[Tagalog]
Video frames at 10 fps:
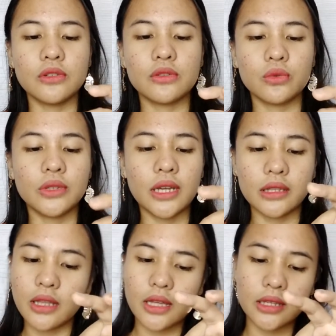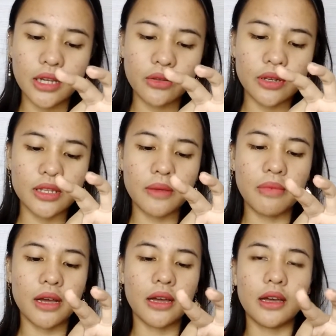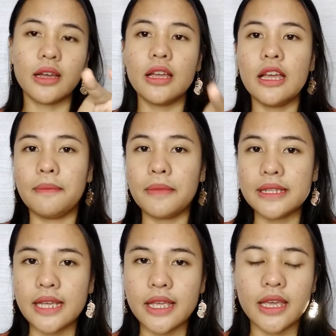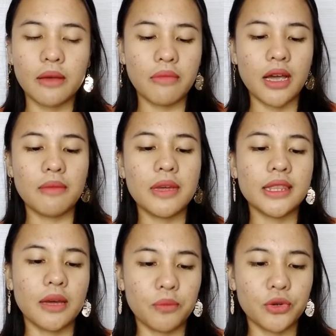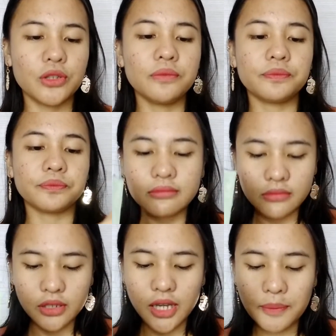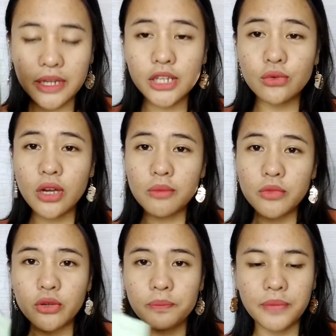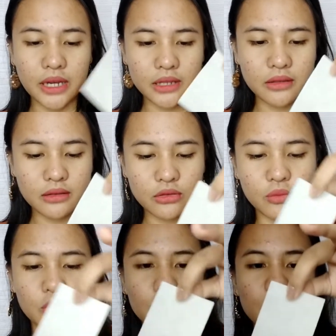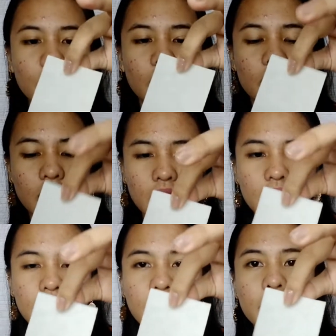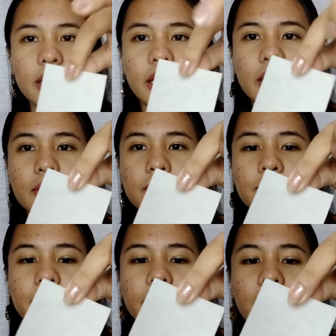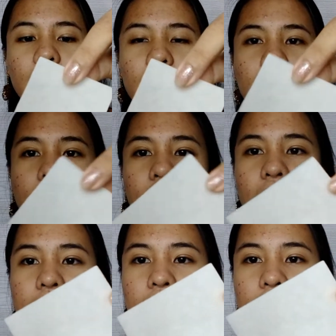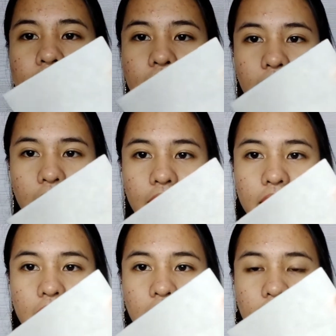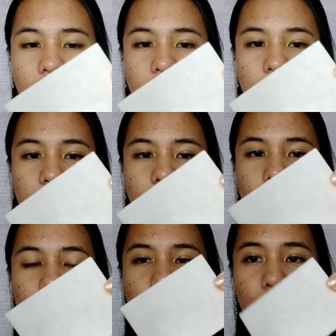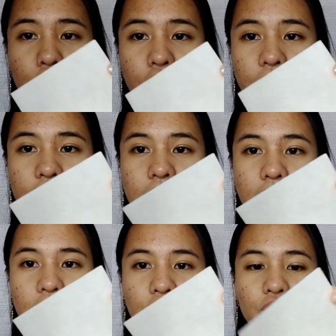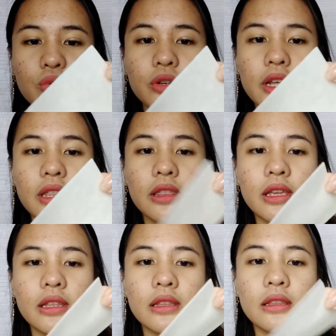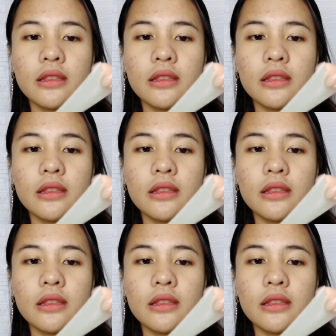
So, dahan-dahan kayo kasi baka masayang, baka matapon. Kapag kinuha mo yung pad, tumutulo. Ganyan. Sa isang side ay yung smooth texture and then,